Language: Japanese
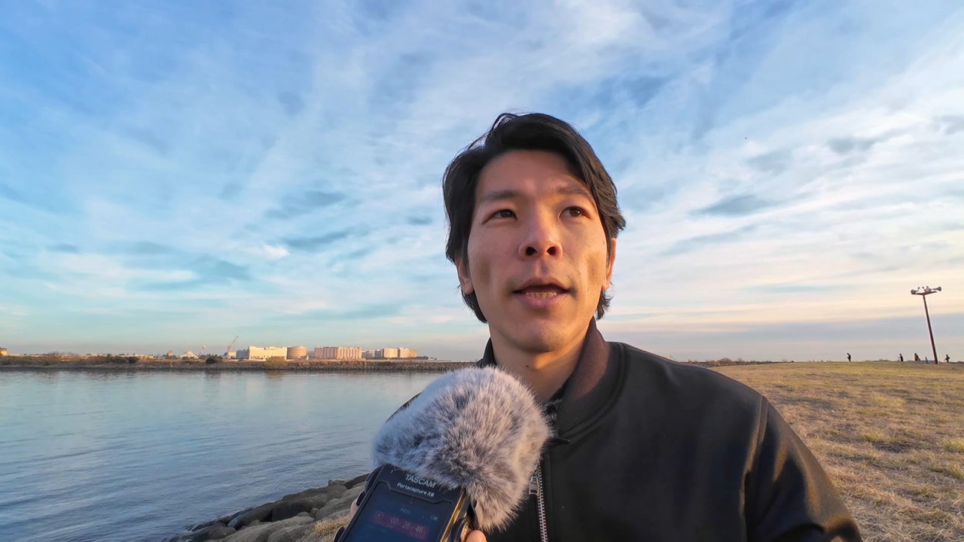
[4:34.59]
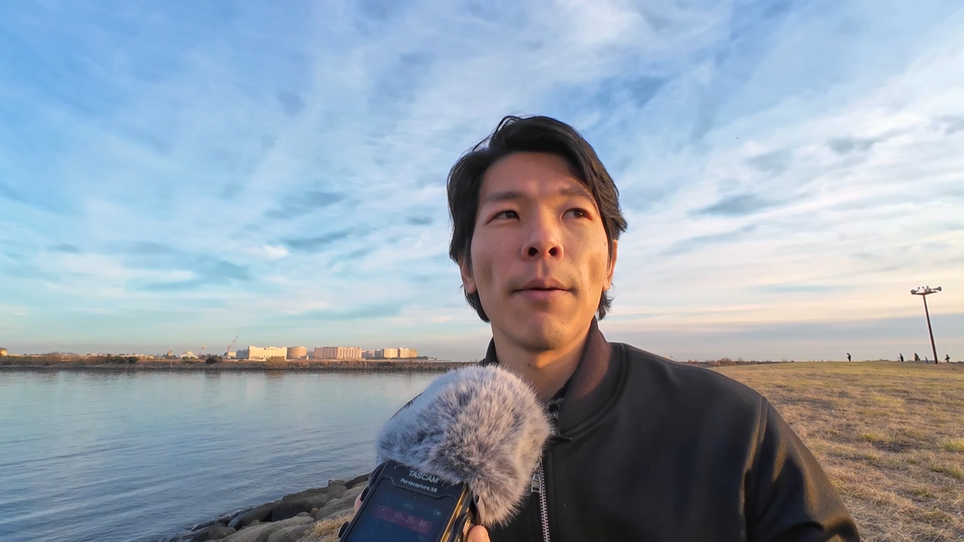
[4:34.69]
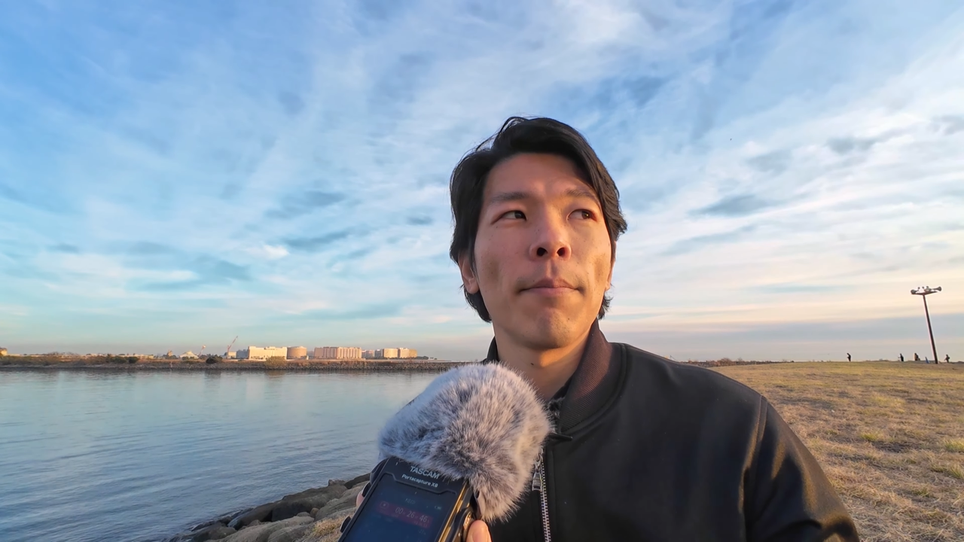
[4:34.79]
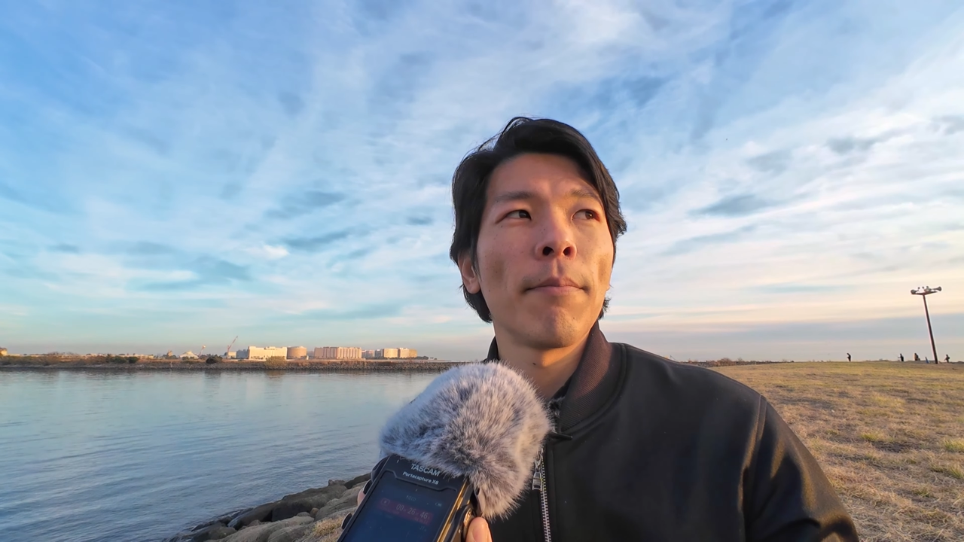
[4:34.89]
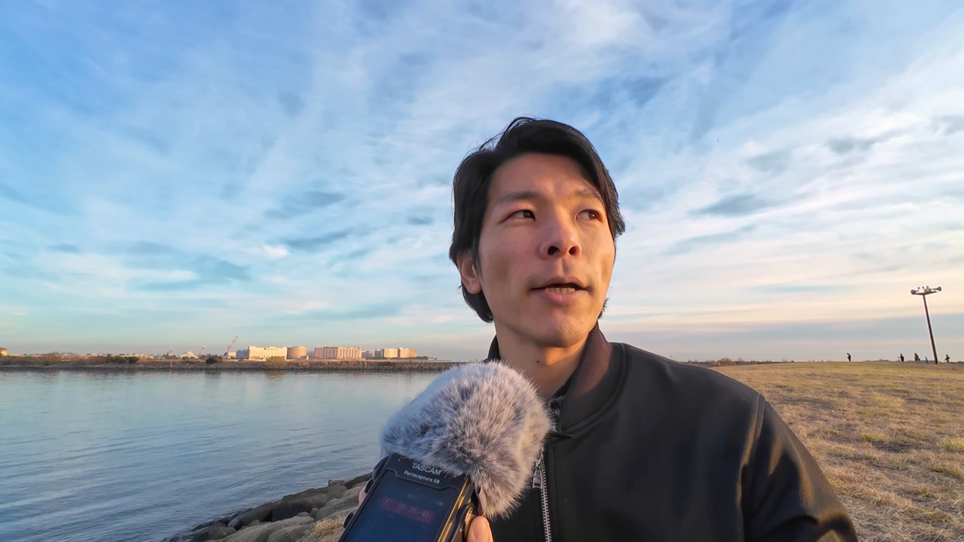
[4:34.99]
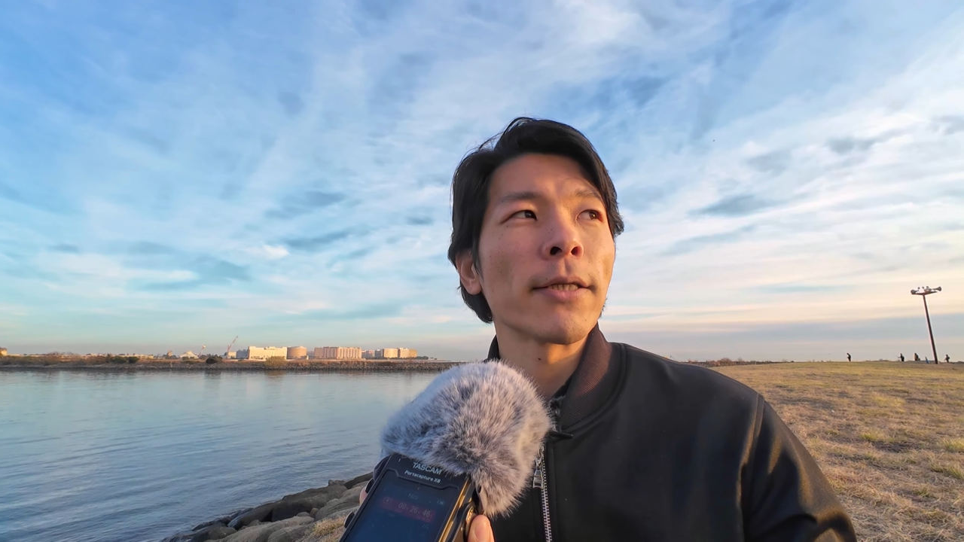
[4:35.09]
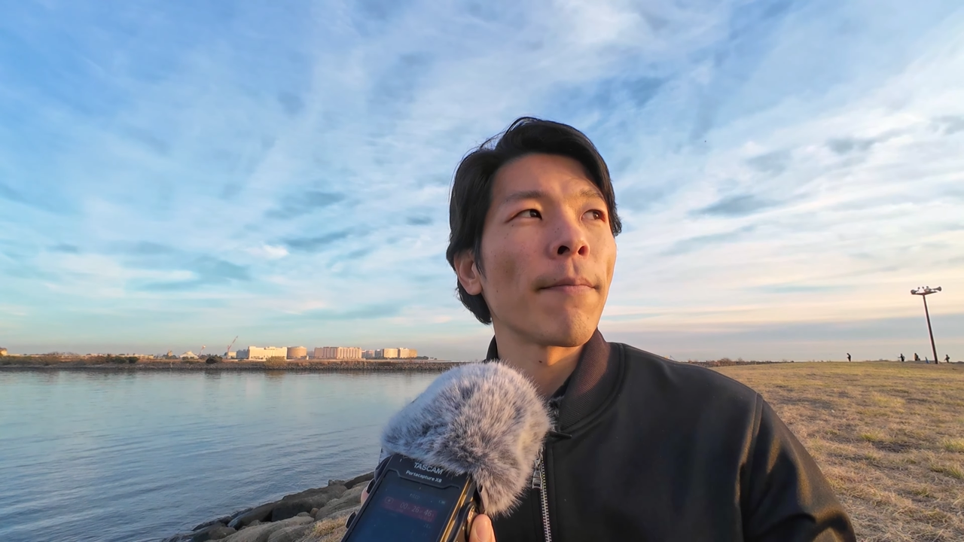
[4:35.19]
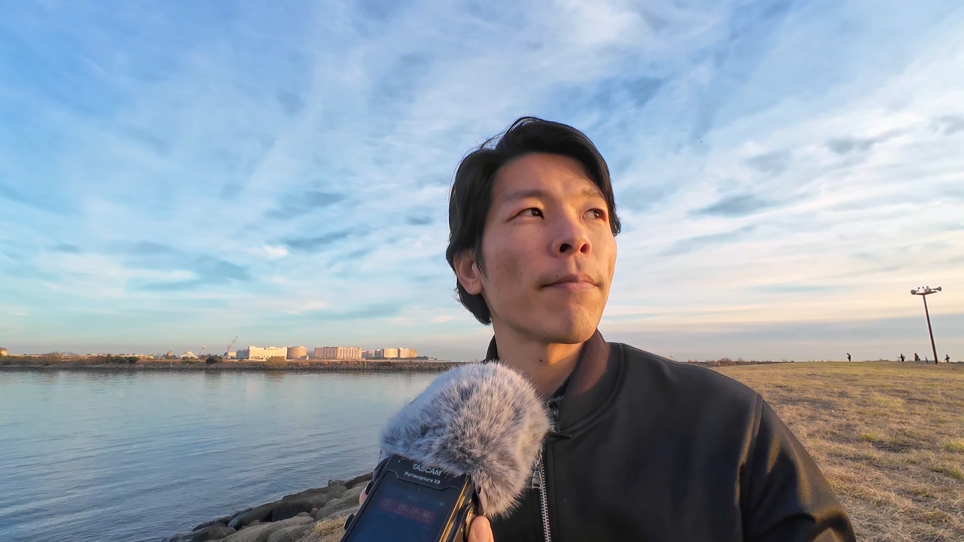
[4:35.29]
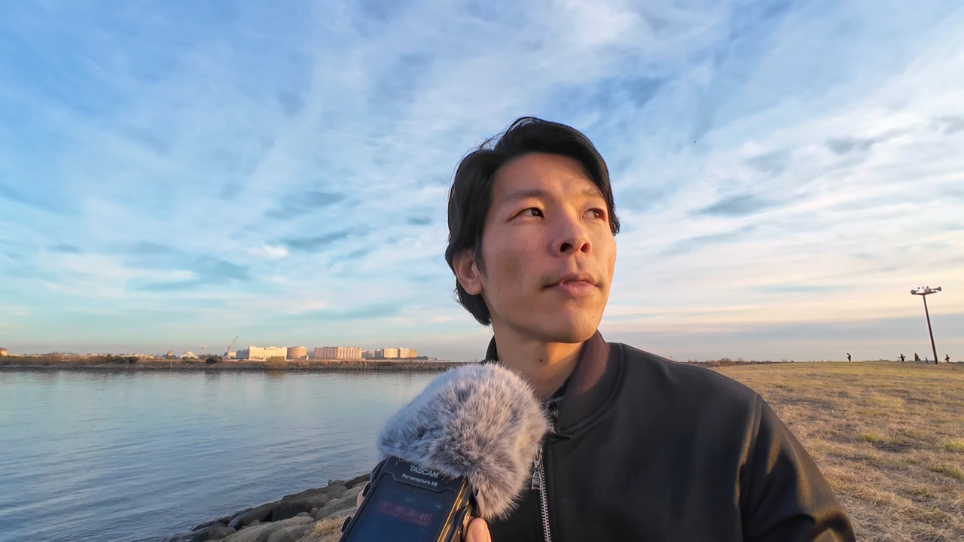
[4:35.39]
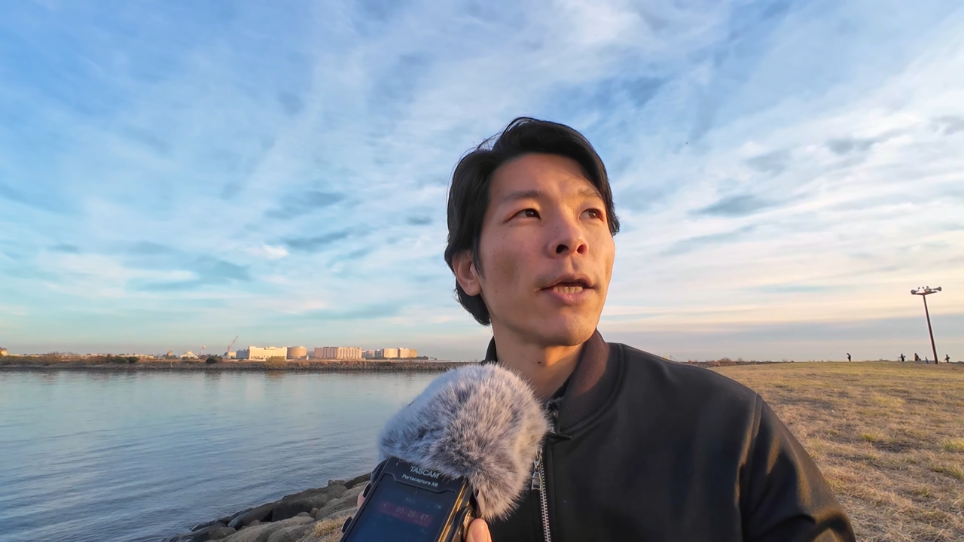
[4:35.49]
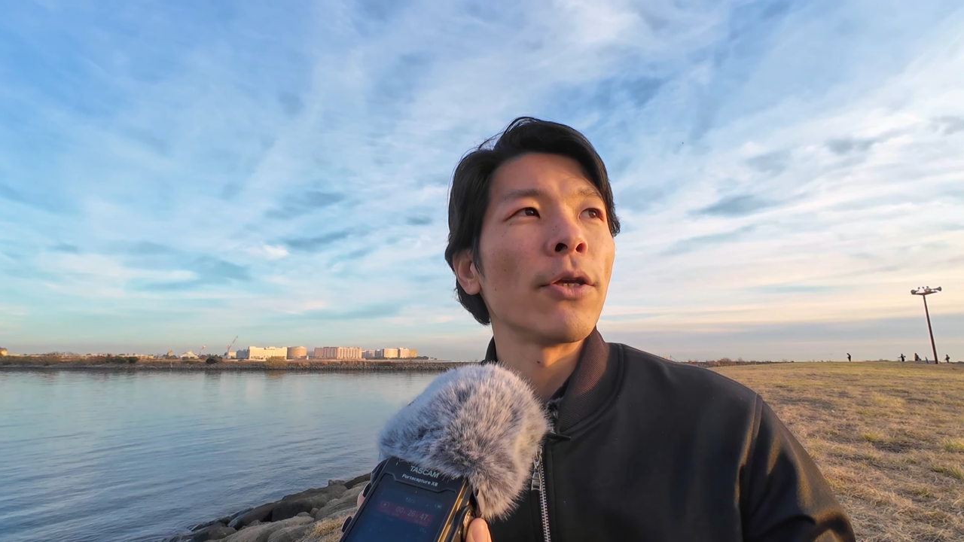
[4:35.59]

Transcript: えー、朝、太